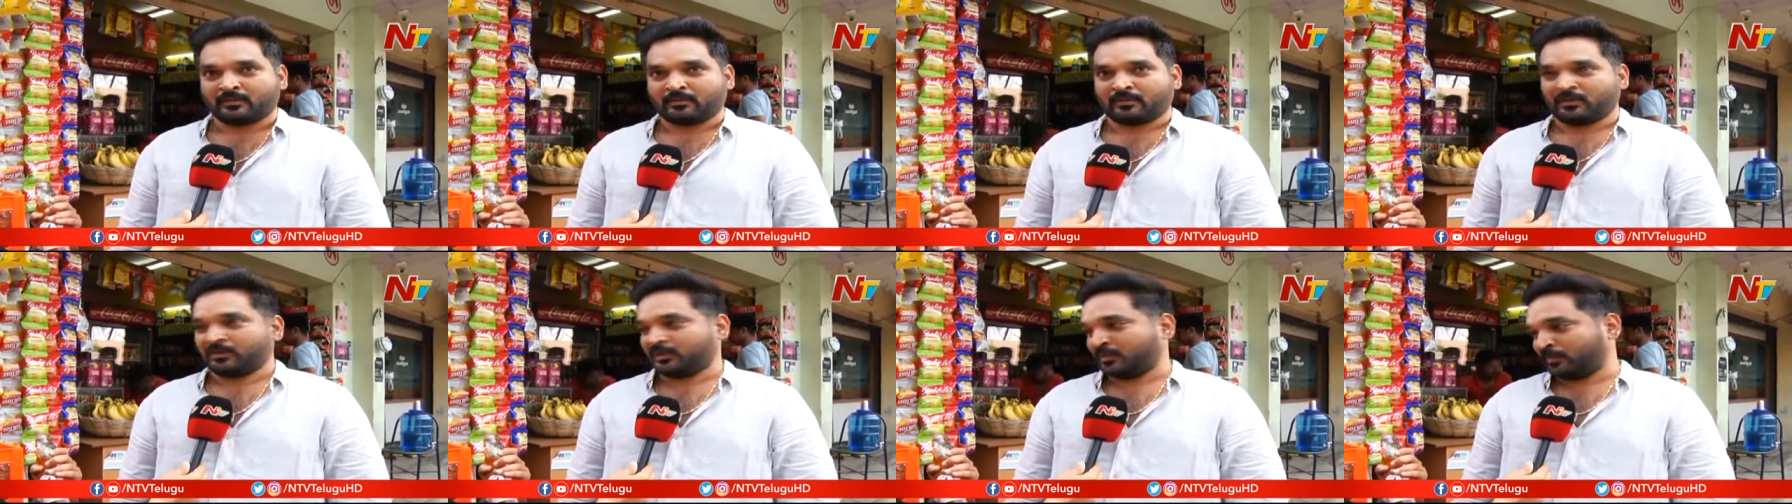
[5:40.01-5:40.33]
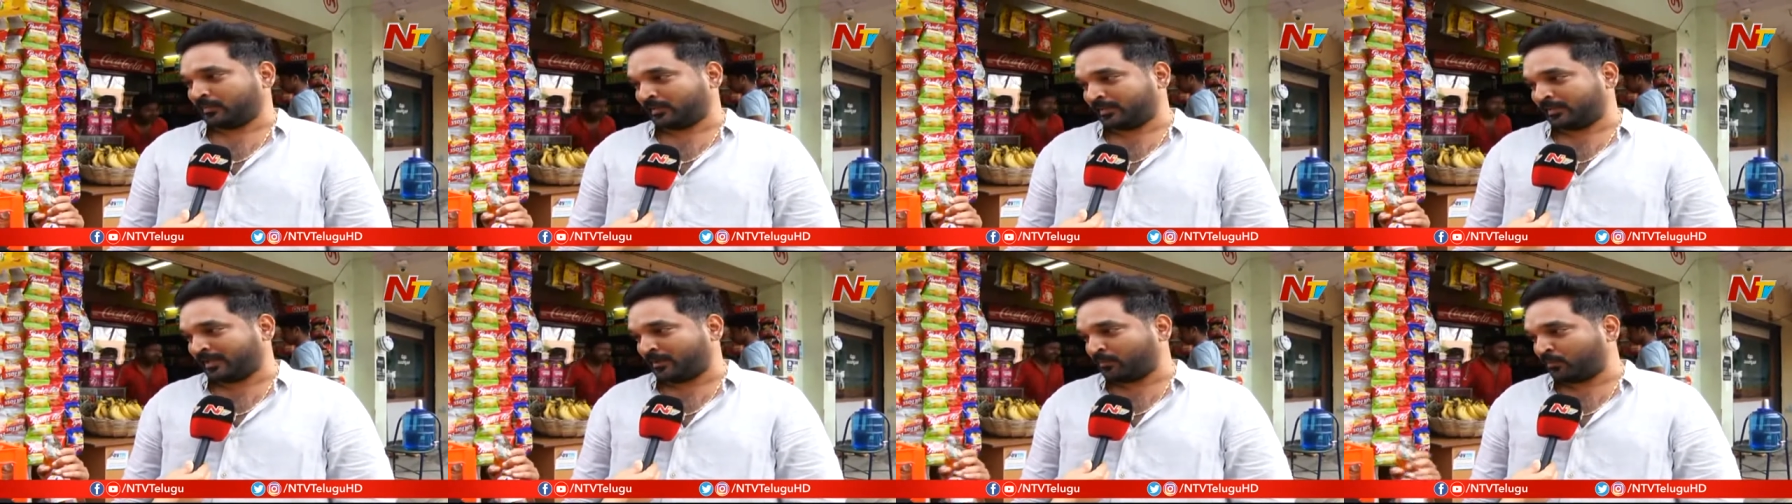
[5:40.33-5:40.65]

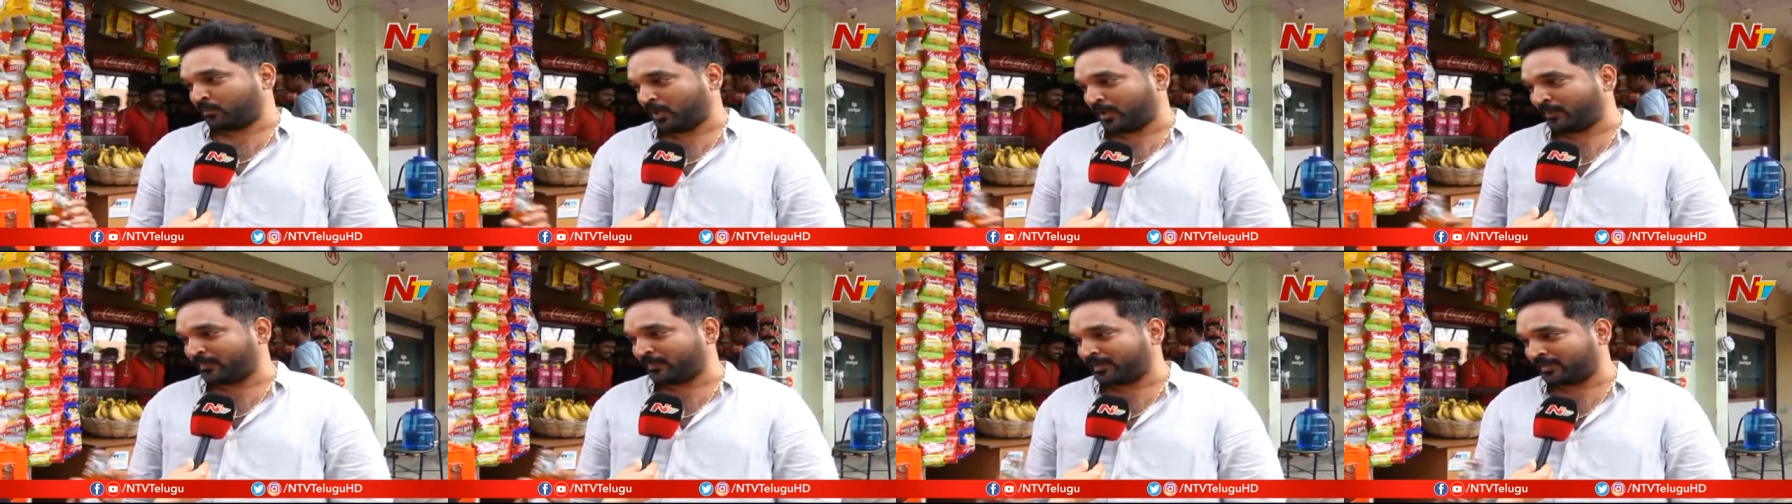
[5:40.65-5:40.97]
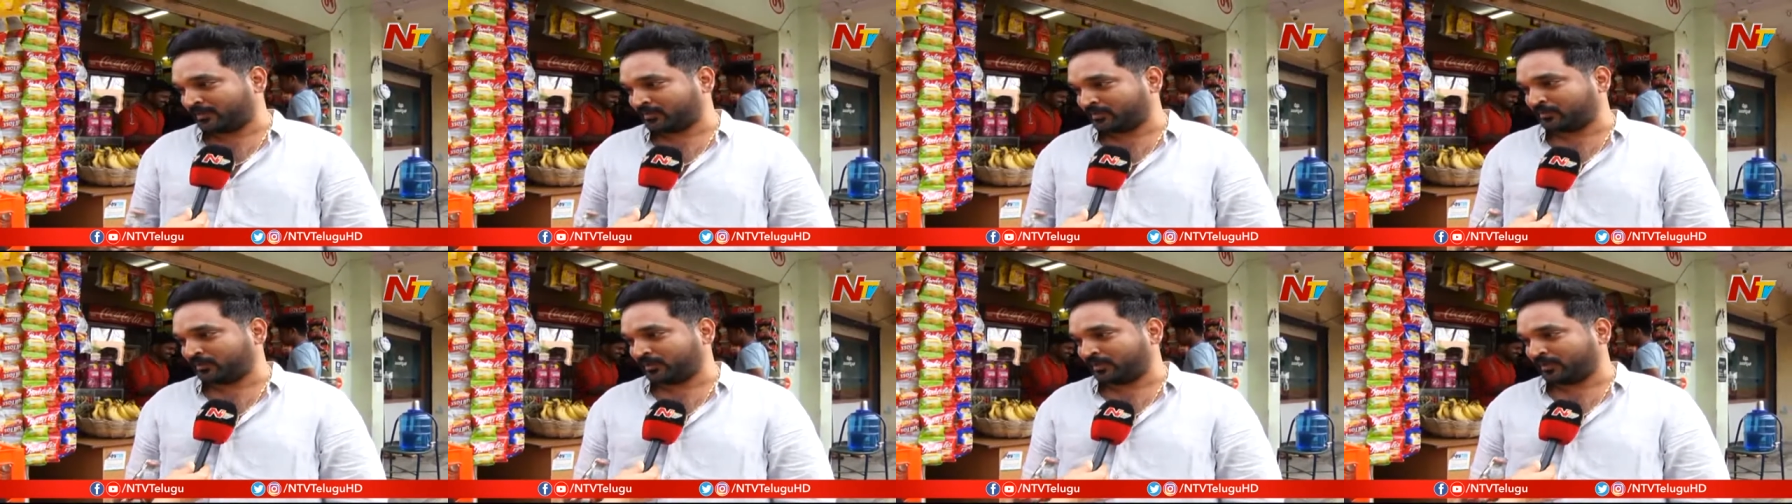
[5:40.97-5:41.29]
కొంతమందికి ఎంప్లాయ్మెంట్
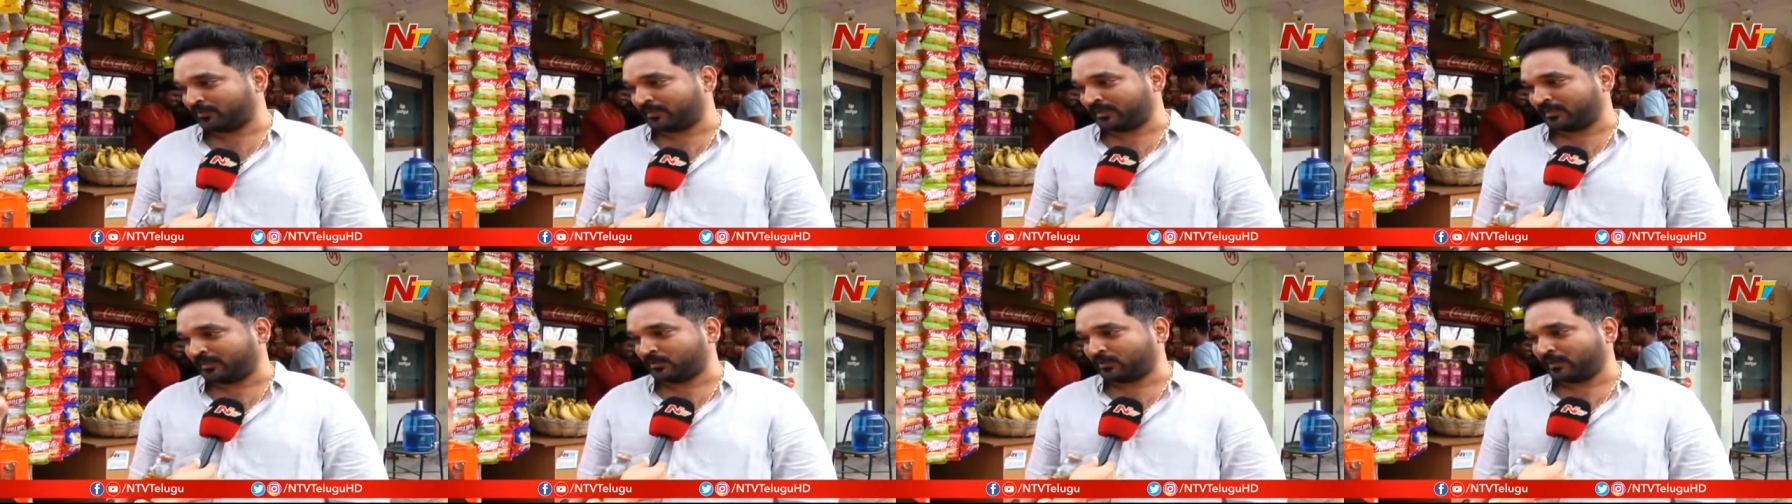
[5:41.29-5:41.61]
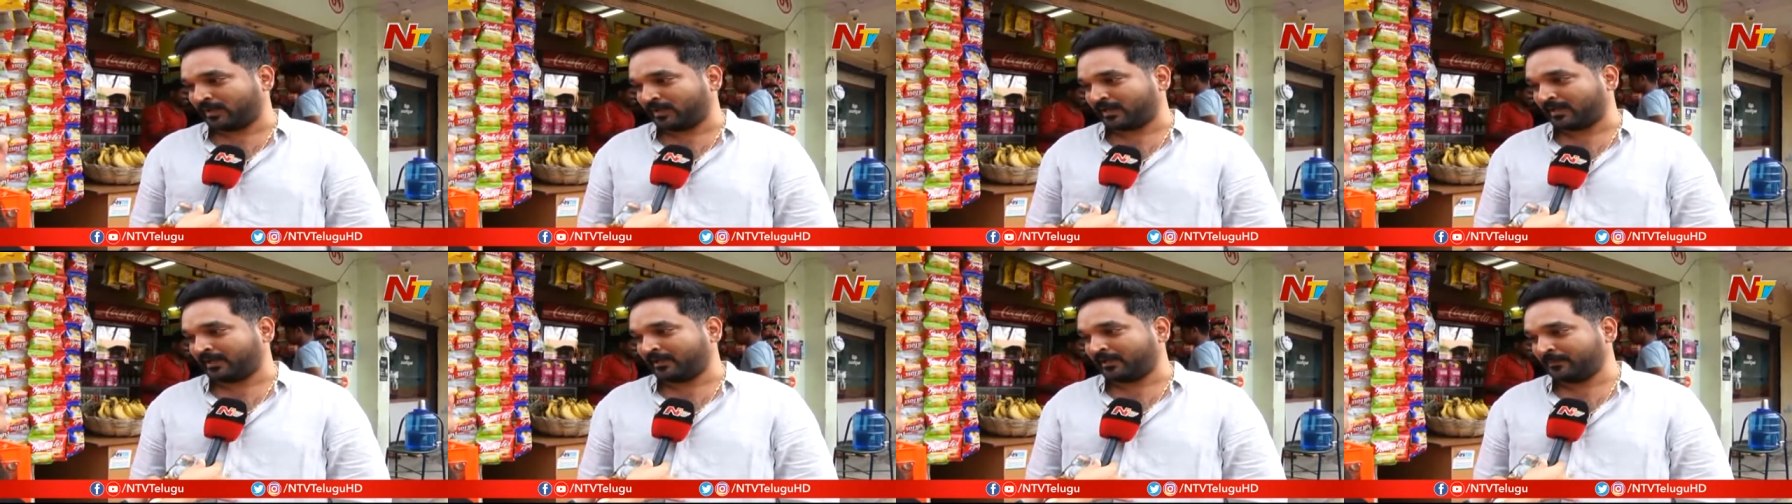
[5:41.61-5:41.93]
ఇస్తున్నాం దీని
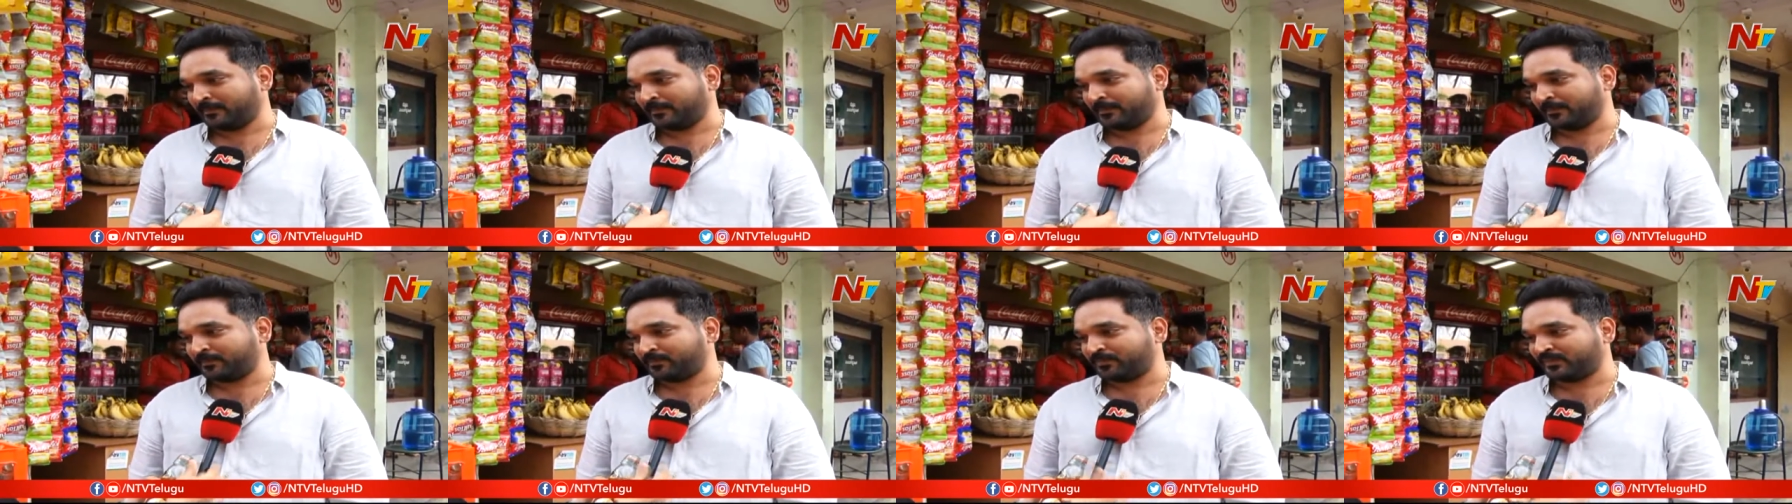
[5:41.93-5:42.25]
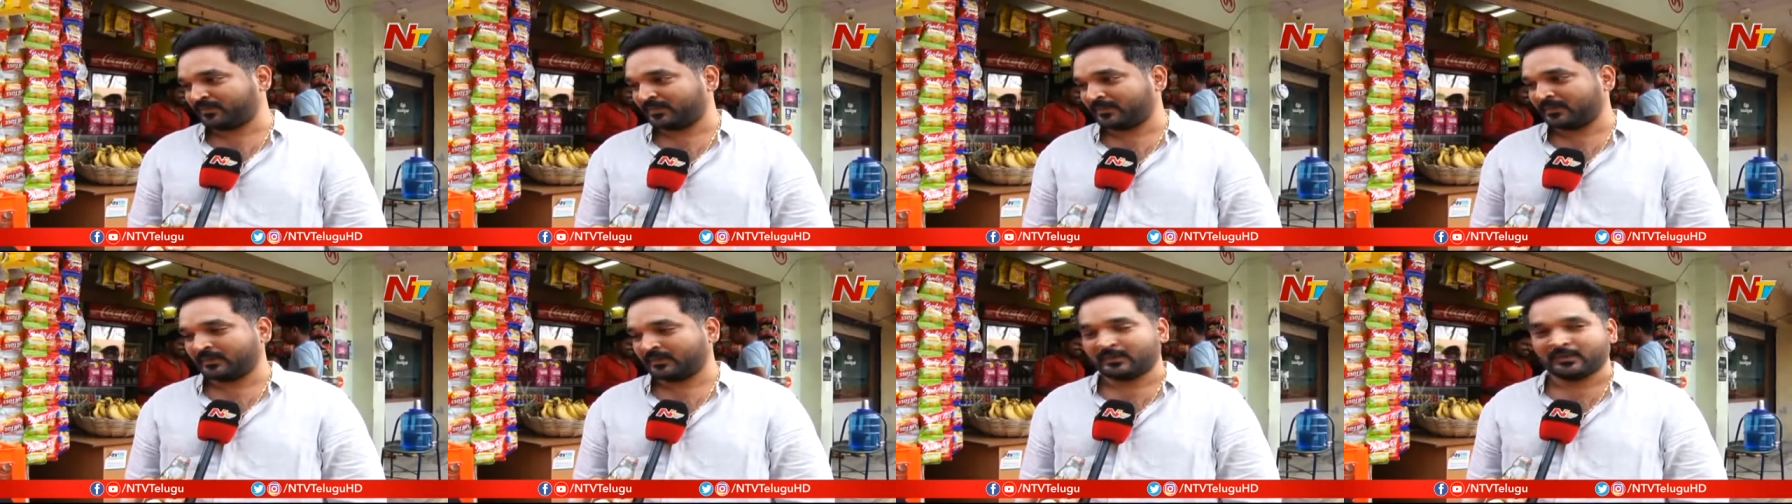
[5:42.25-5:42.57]
ద్వారా
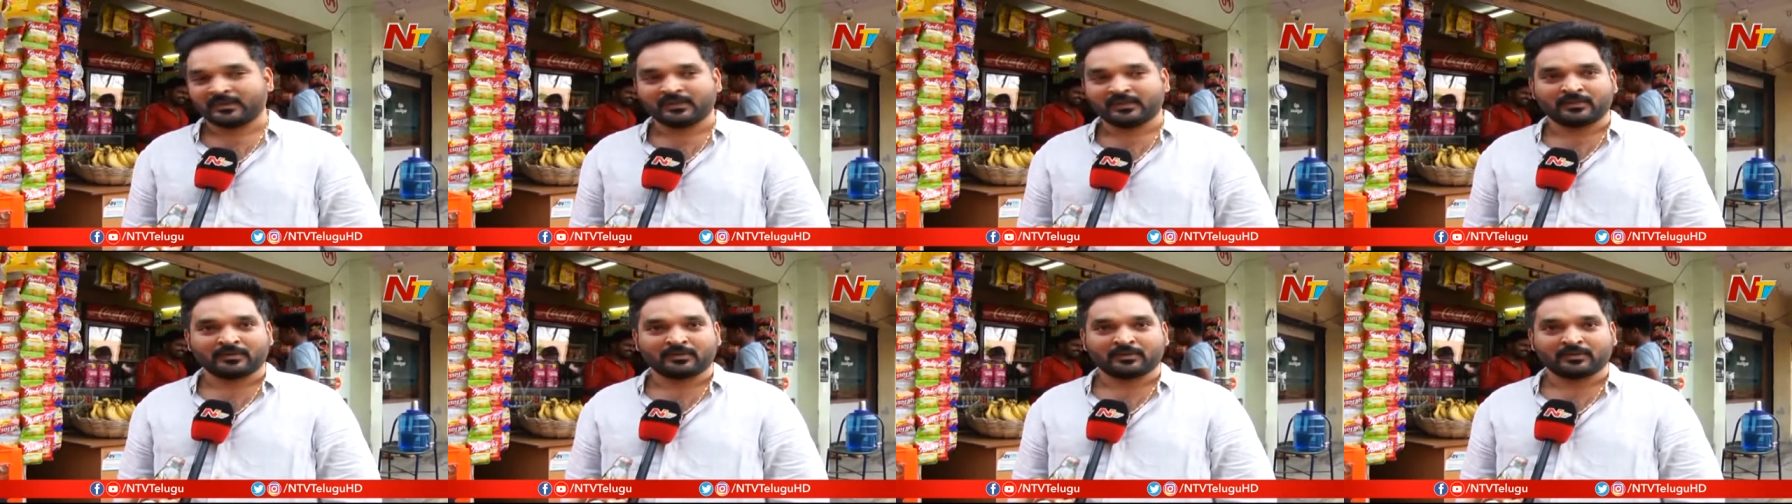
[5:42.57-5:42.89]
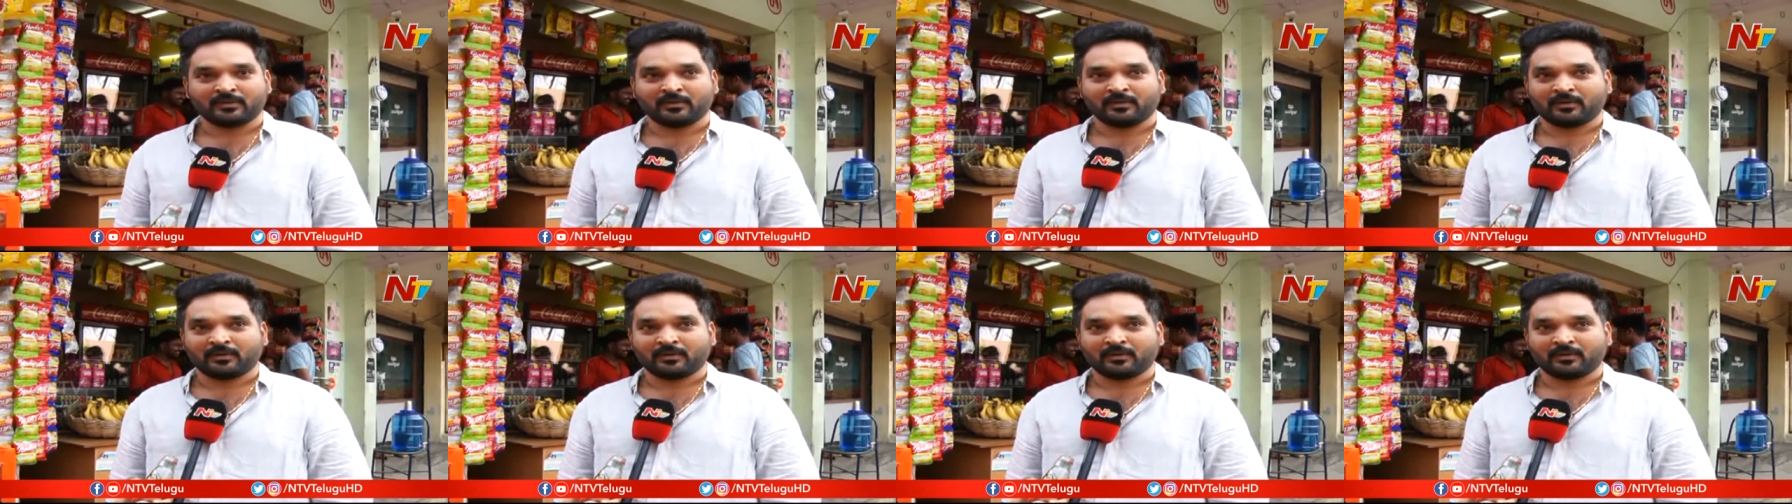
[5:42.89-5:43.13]
సో